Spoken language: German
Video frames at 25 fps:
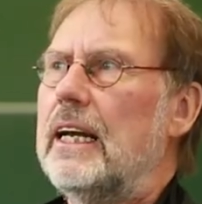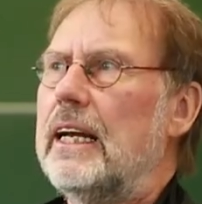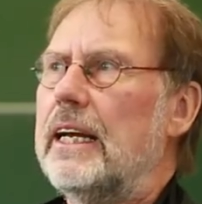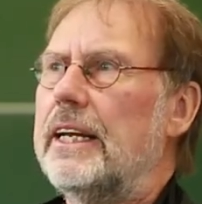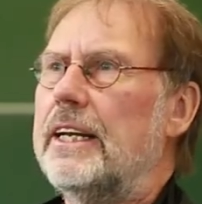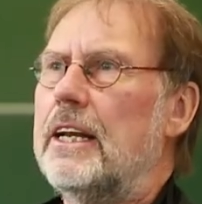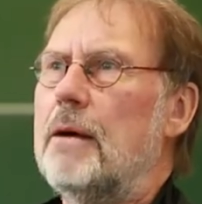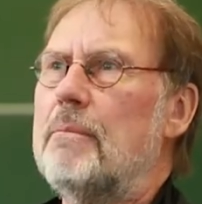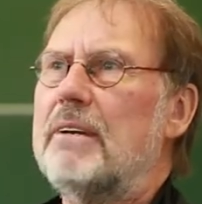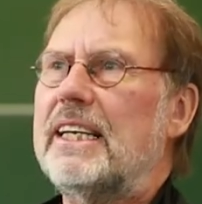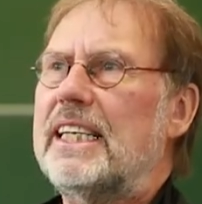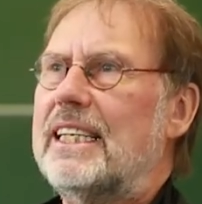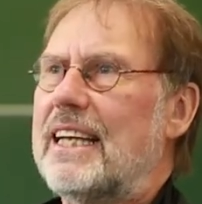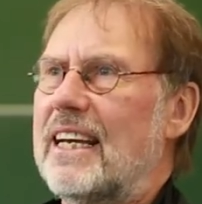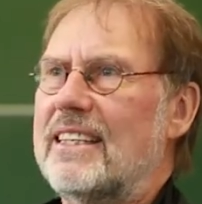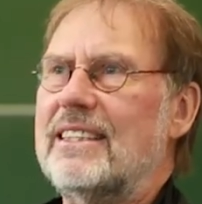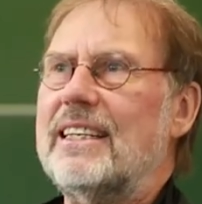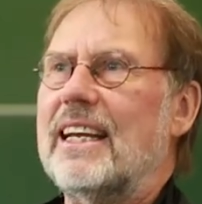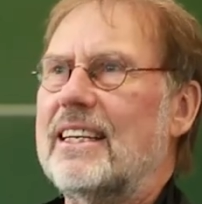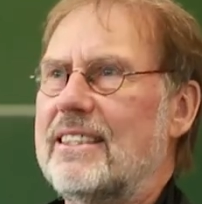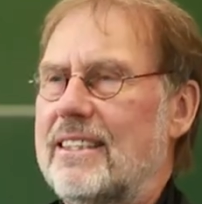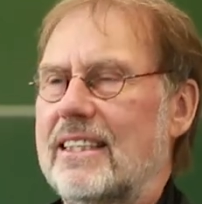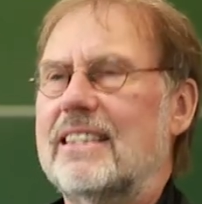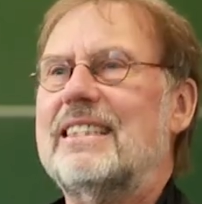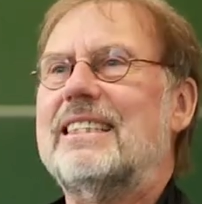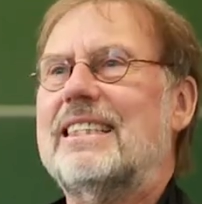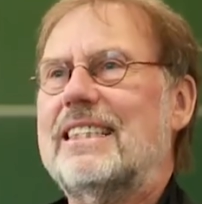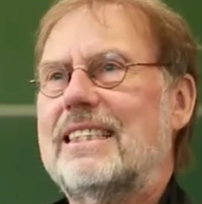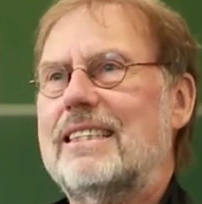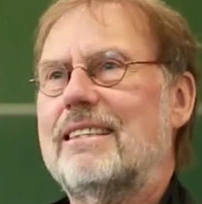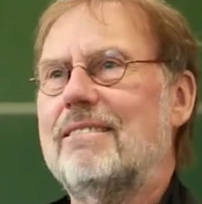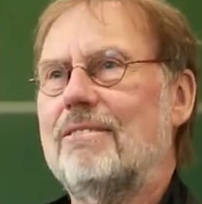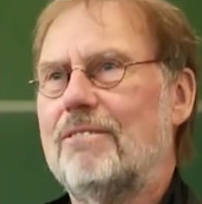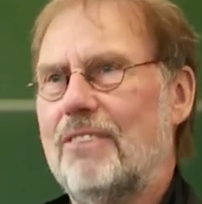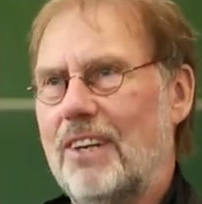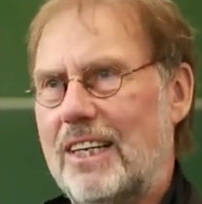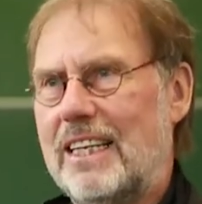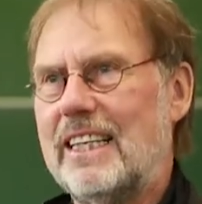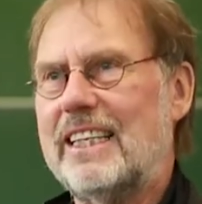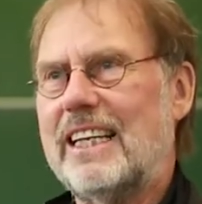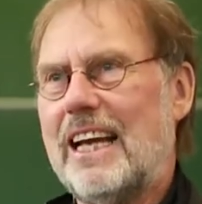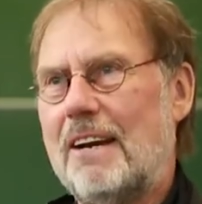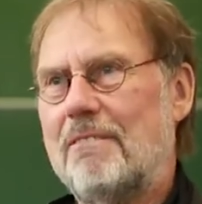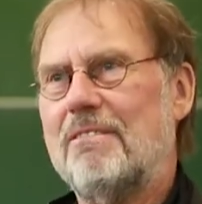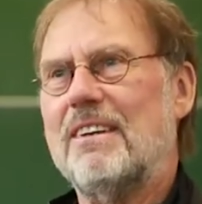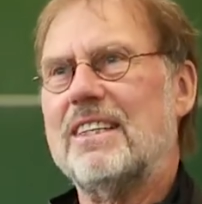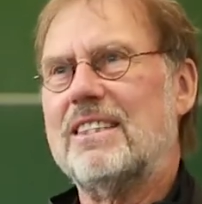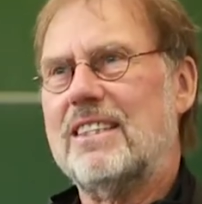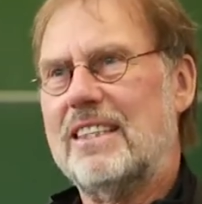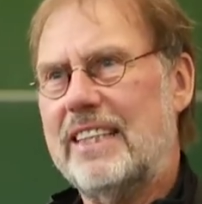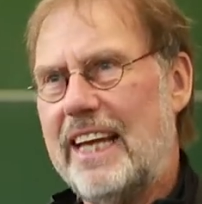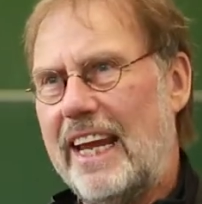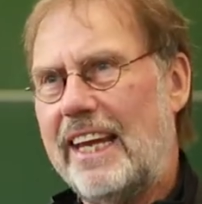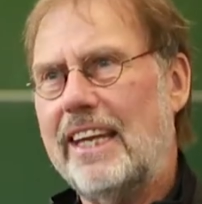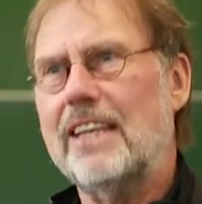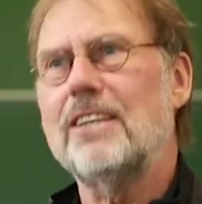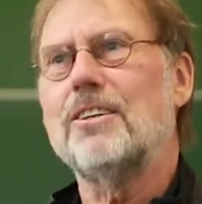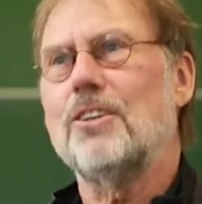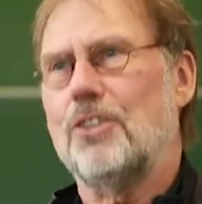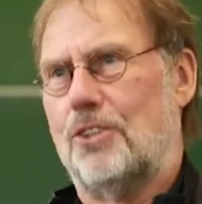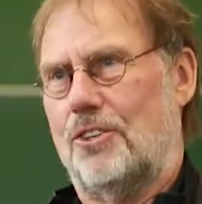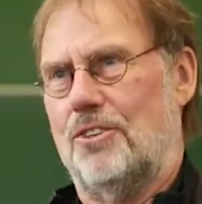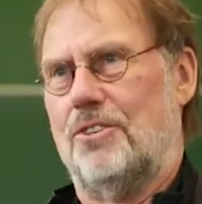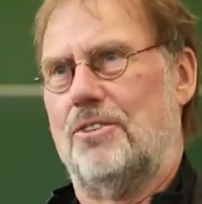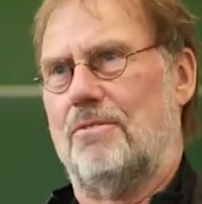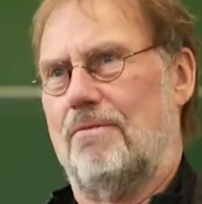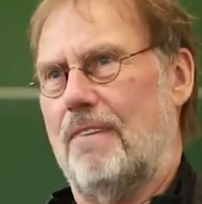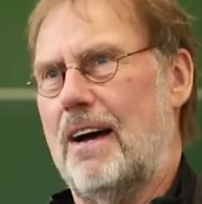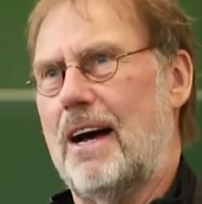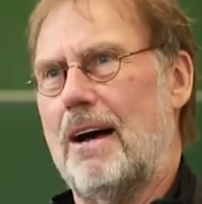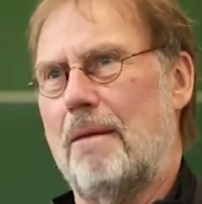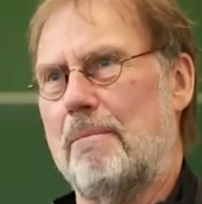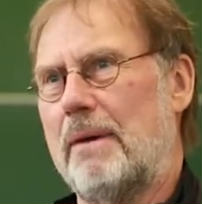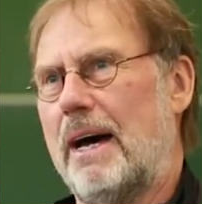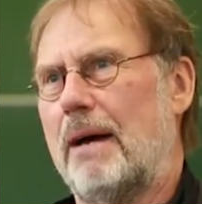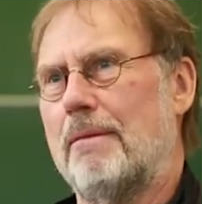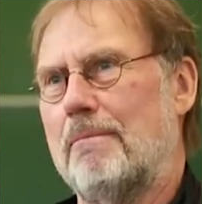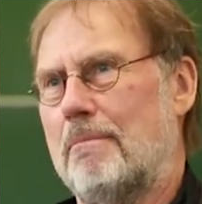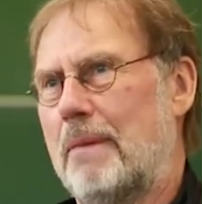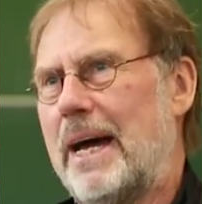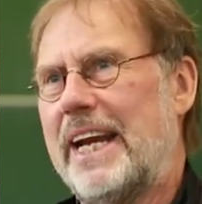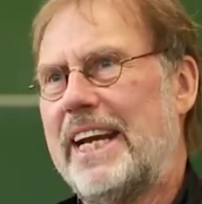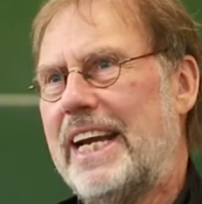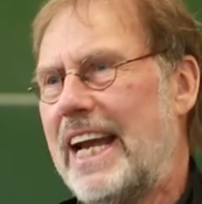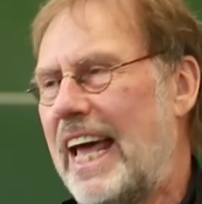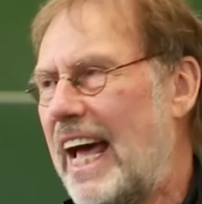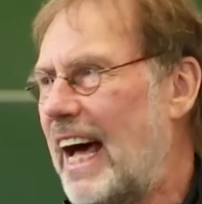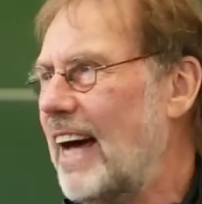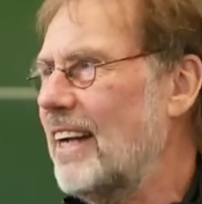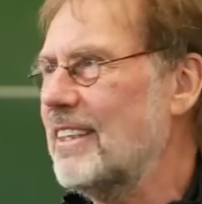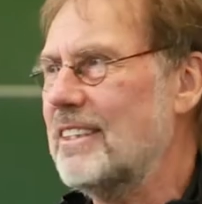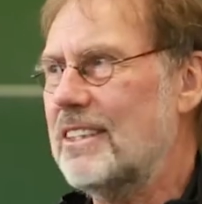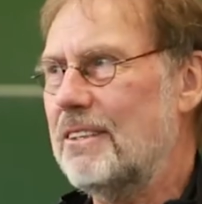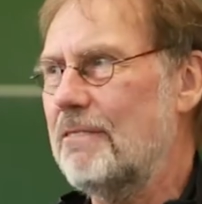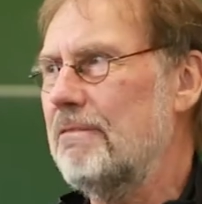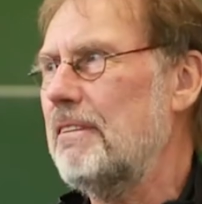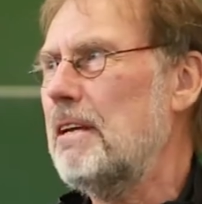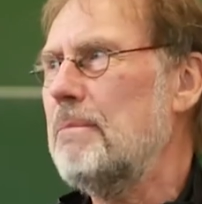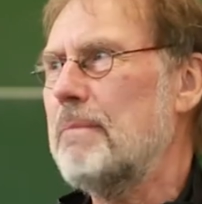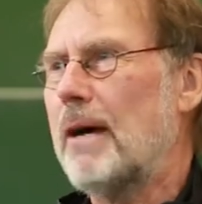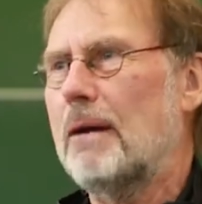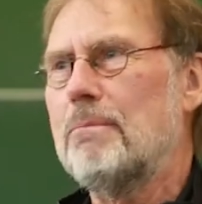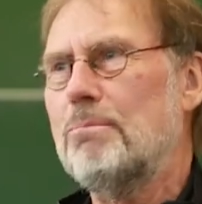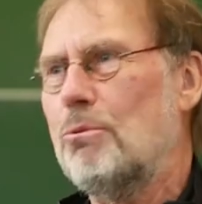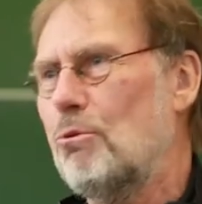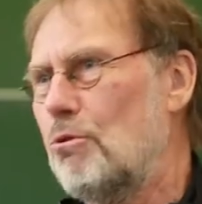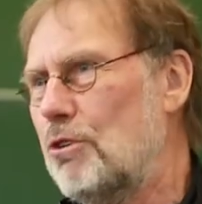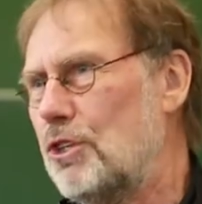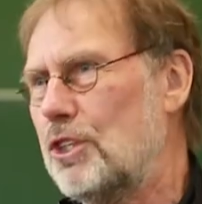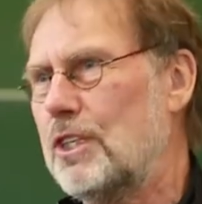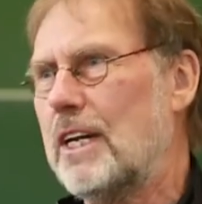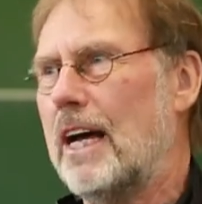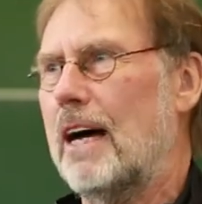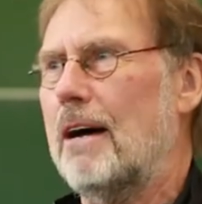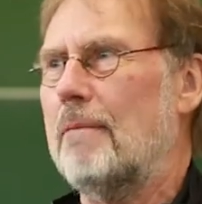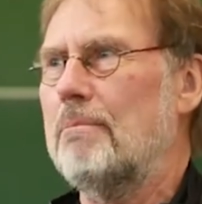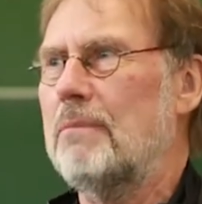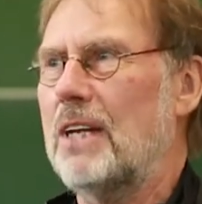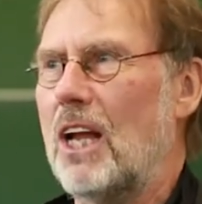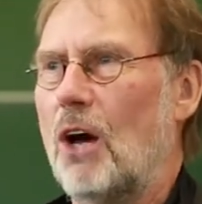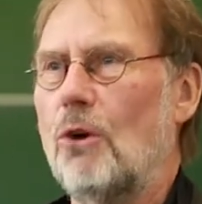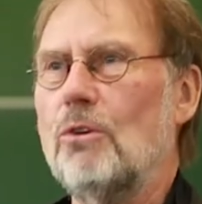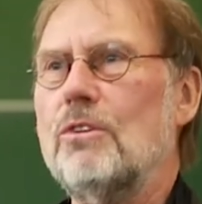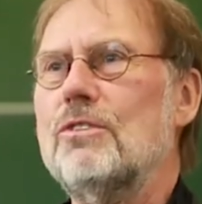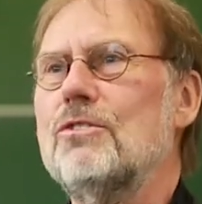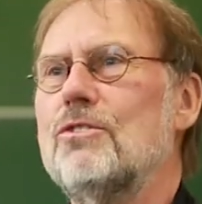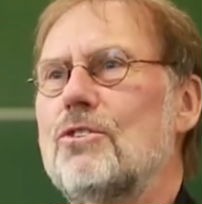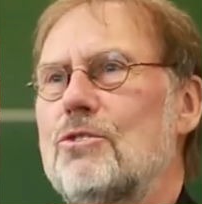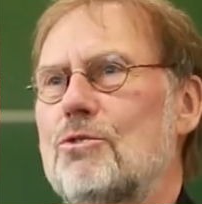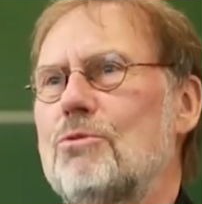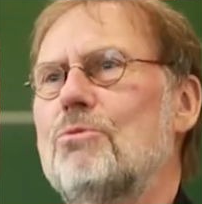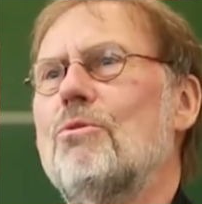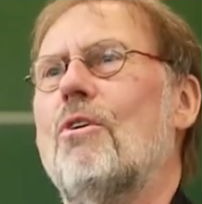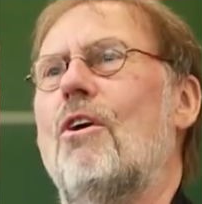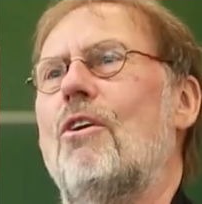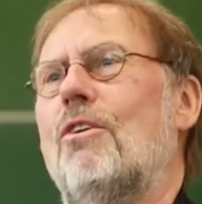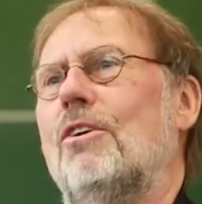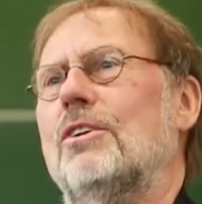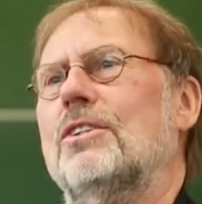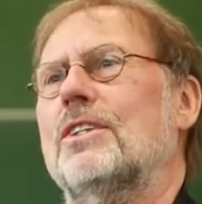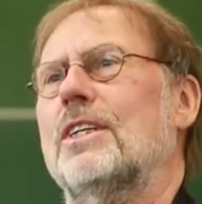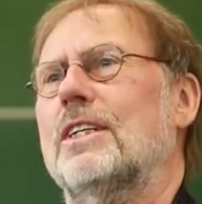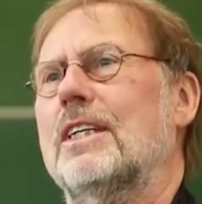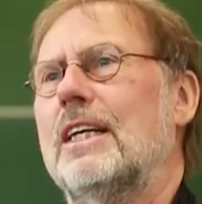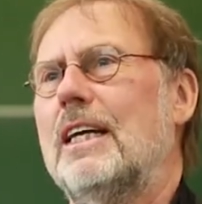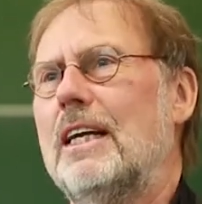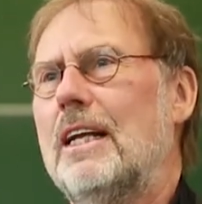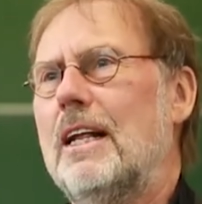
Nämlich, dass das wirklich etwas Technisches war. Man, man, lernte, wie man Buchstaben Lauten zuordnet.